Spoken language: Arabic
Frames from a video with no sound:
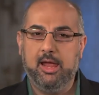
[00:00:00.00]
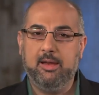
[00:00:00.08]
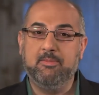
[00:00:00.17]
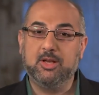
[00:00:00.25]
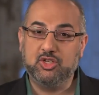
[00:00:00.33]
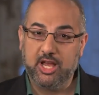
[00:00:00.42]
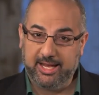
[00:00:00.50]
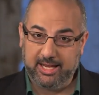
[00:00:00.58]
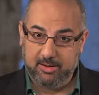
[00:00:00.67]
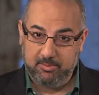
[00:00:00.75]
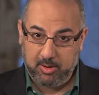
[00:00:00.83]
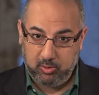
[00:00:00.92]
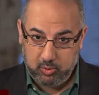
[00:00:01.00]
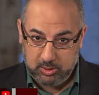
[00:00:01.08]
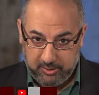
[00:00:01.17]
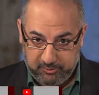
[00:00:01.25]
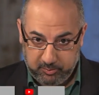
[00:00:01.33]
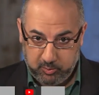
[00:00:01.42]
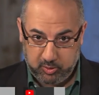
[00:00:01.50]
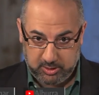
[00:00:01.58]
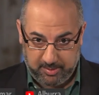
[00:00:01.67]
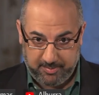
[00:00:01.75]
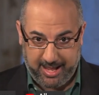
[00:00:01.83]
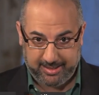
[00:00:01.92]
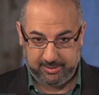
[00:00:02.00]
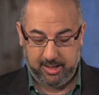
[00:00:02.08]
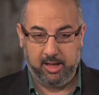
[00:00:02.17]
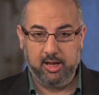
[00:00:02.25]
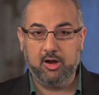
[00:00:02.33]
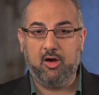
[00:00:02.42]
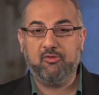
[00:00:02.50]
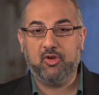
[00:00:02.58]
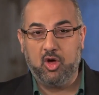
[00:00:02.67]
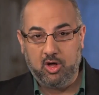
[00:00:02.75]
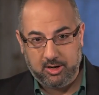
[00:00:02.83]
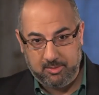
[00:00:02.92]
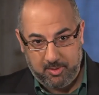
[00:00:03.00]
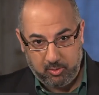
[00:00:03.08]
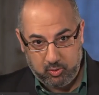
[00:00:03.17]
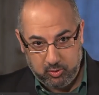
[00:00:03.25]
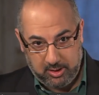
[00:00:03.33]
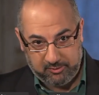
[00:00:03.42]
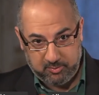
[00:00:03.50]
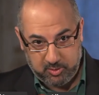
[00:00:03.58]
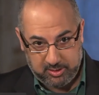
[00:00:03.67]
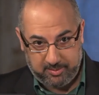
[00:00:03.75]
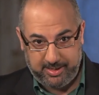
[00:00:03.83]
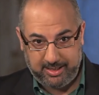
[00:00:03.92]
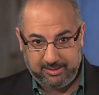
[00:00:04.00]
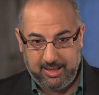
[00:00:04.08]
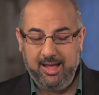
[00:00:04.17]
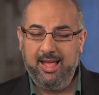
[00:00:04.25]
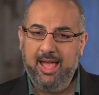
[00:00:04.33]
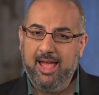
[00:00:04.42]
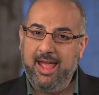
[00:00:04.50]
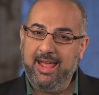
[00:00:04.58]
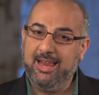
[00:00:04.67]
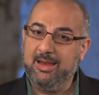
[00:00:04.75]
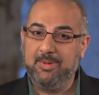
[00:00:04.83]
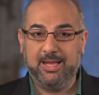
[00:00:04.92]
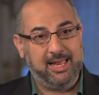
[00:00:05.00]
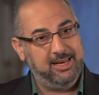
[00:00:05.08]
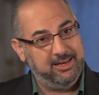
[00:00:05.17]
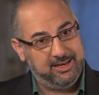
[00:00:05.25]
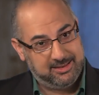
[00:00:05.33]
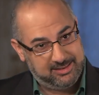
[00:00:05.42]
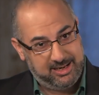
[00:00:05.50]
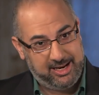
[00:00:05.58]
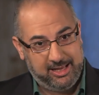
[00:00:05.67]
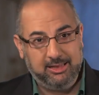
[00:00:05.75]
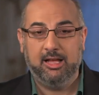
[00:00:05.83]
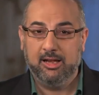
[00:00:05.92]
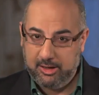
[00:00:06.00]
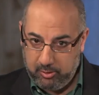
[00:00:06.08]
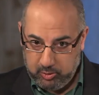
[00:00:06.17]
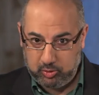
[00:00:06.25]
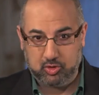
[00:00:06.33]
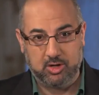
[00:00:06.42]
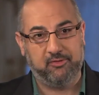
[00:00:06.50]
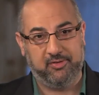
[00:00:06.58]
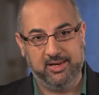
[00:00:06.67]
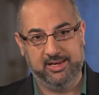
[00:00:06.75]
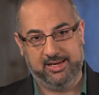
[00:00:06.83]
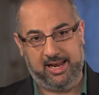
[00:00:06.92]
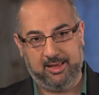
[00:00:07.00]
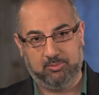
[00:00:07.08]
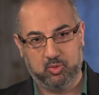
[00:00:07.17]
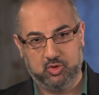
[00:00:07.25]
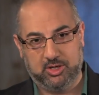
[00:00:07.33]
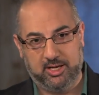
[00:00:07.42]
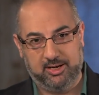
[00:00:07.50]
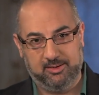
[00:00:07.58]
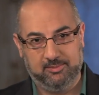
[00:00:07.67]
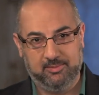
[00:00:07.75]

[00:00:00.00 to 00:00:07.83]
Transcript: المشاكل الموجوده في مجتمعاتنا الافكار الموجوده في مجتمعاتنا هي اللي بتخلي الناس تلحد لو انتم شايفين الالحاد مشكله